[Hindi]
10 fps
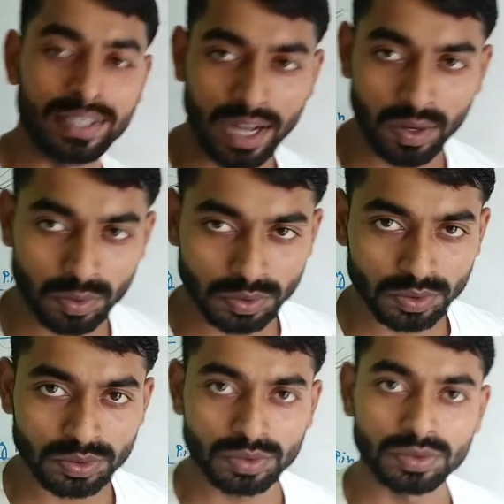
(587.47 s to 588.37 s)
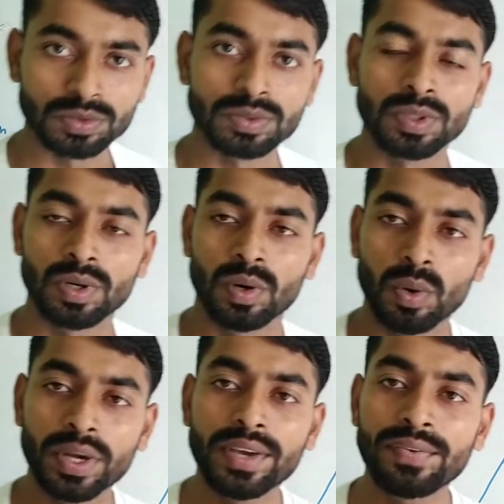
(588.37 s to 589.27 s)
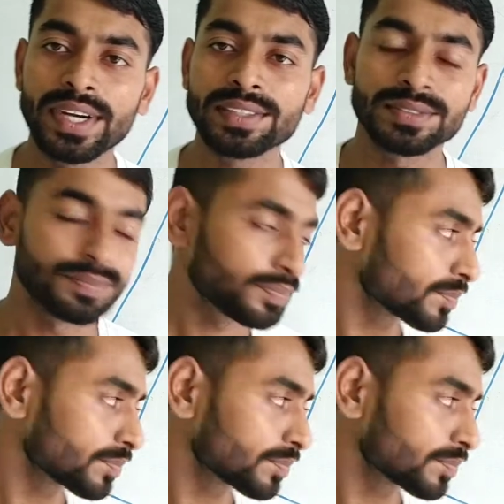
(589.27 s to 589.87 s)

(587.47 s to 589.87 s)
ना हो दोस्तों ओके फ्रेंड्स